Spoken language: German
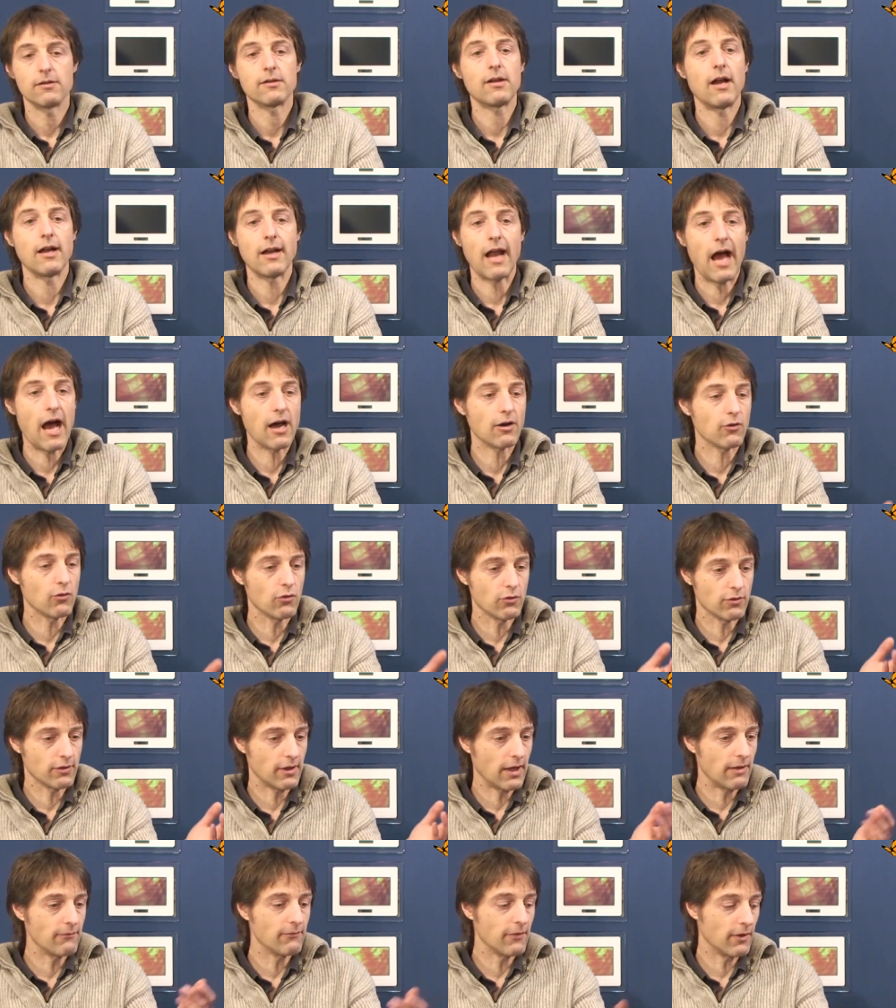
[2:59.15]
keine
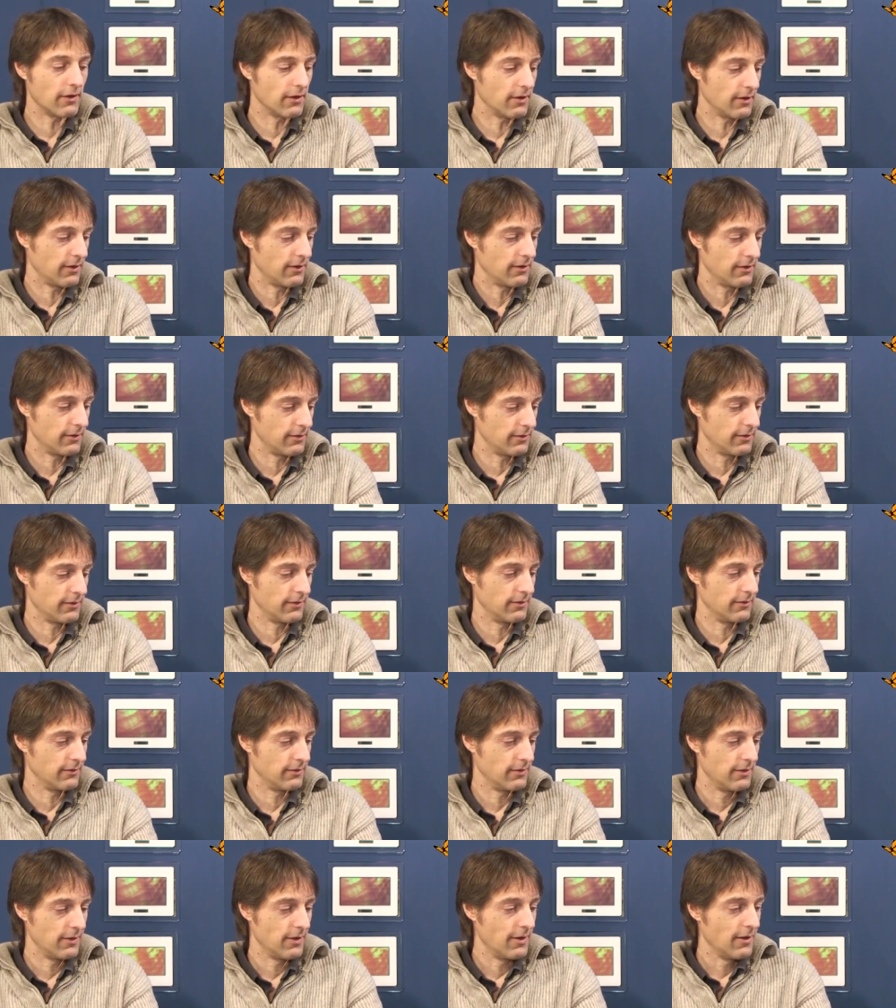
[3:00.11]
Ahnung, nehmen
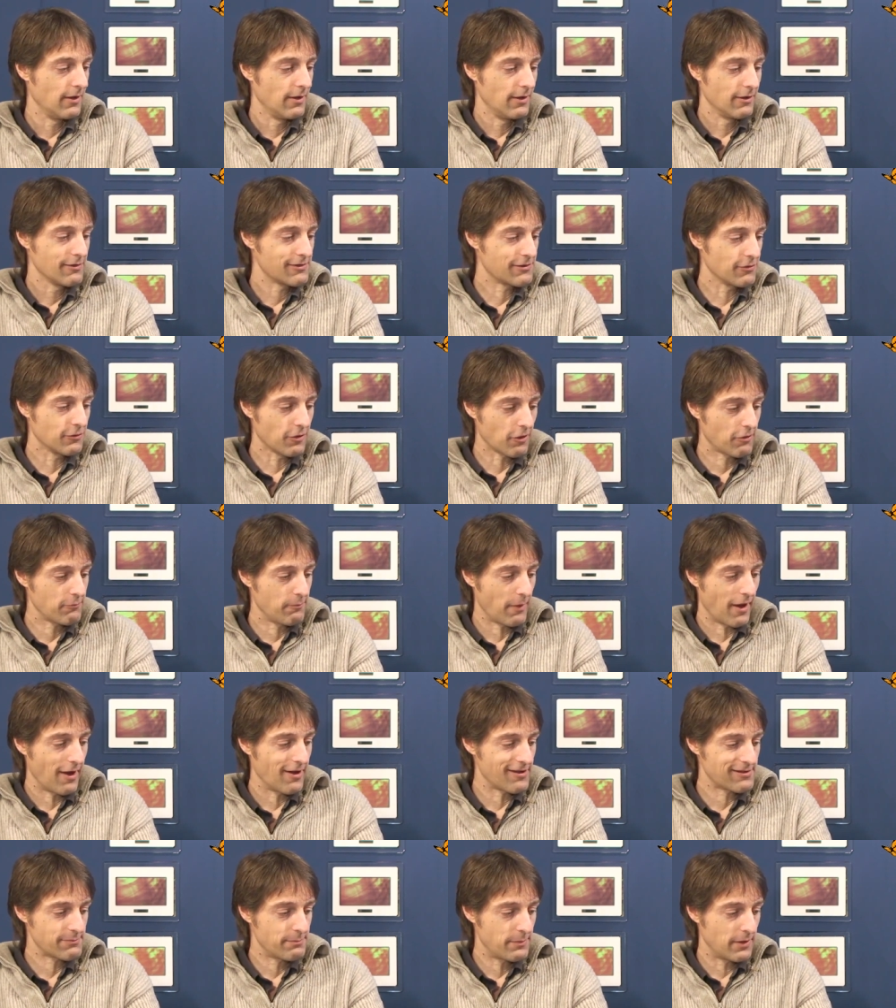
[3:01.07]
wir äh, schönes
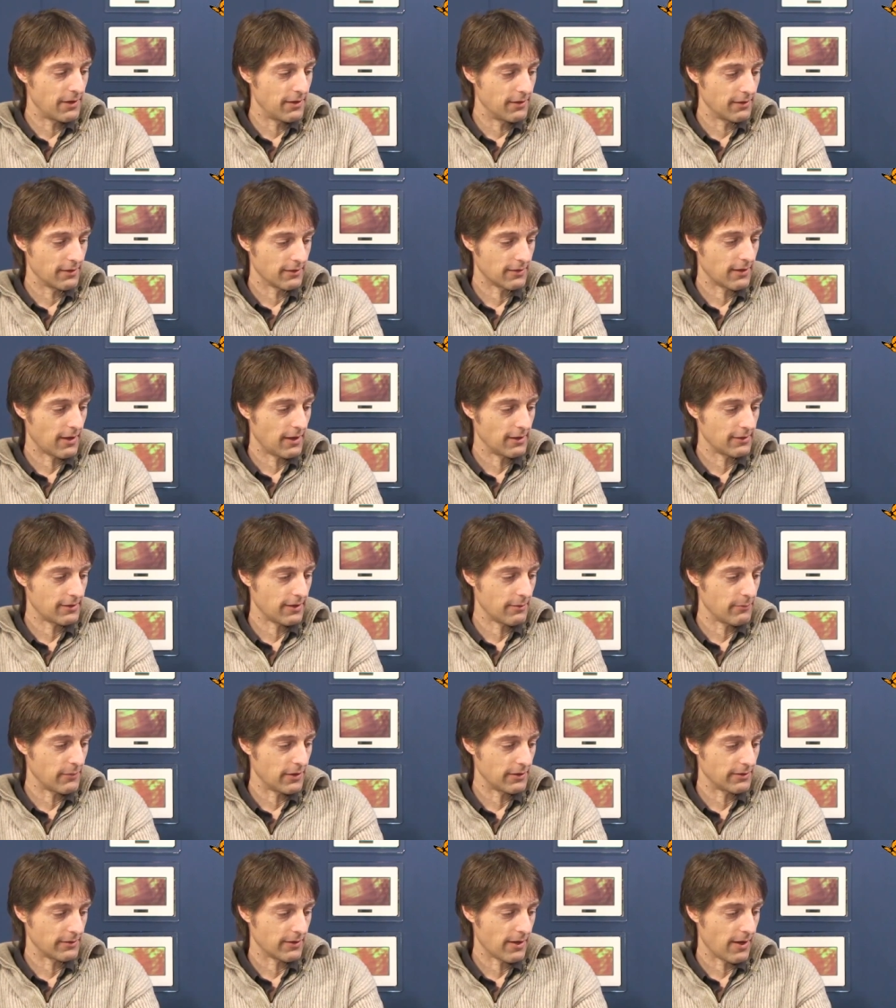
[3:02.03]
Beispiel, gerade
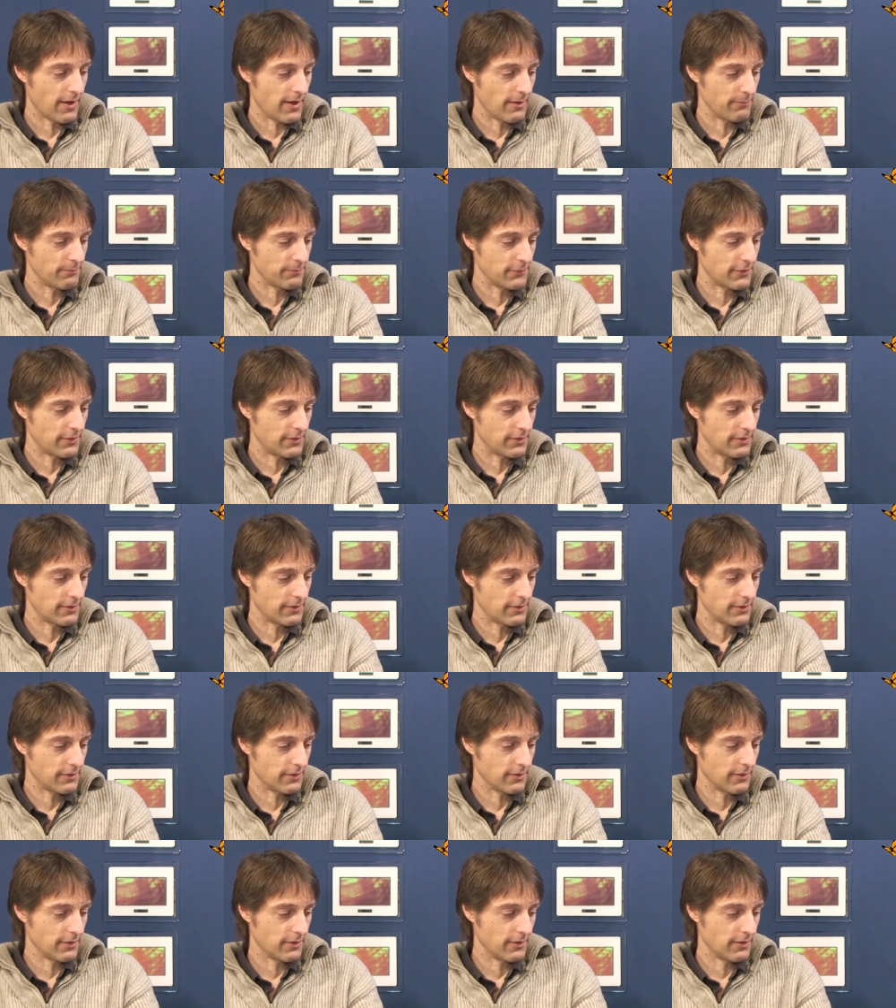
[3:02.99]
jemanden
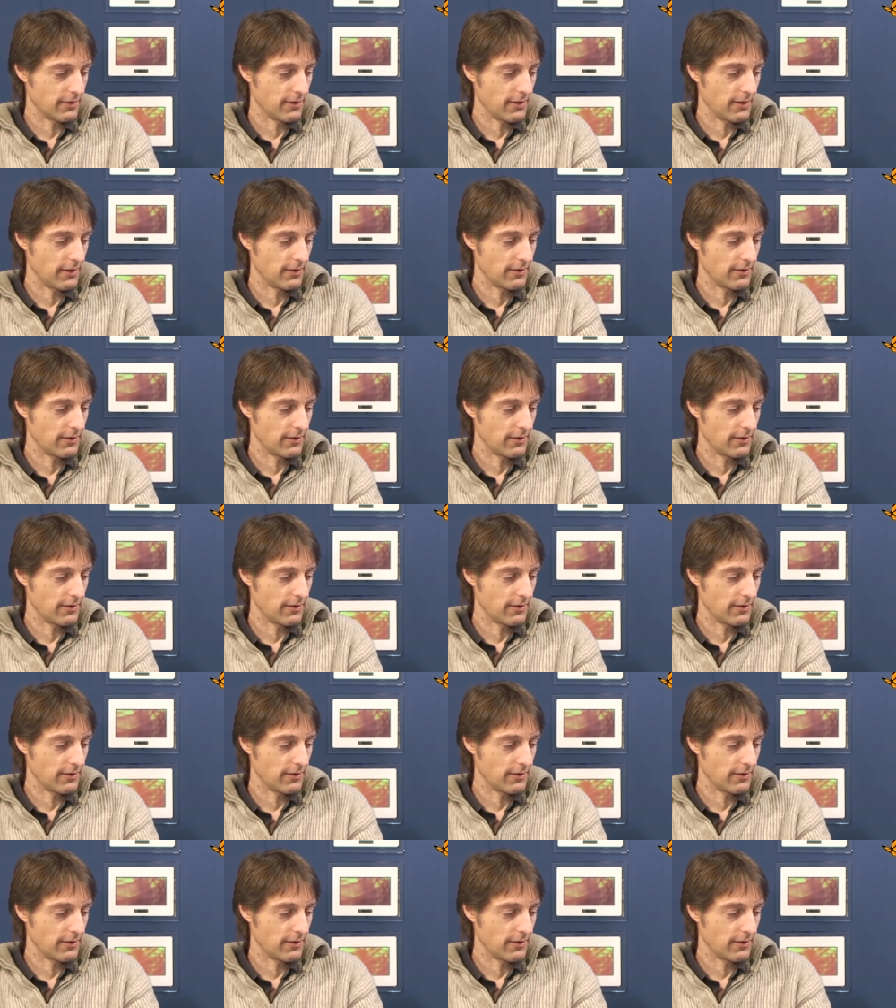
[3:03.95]
gehabt äh,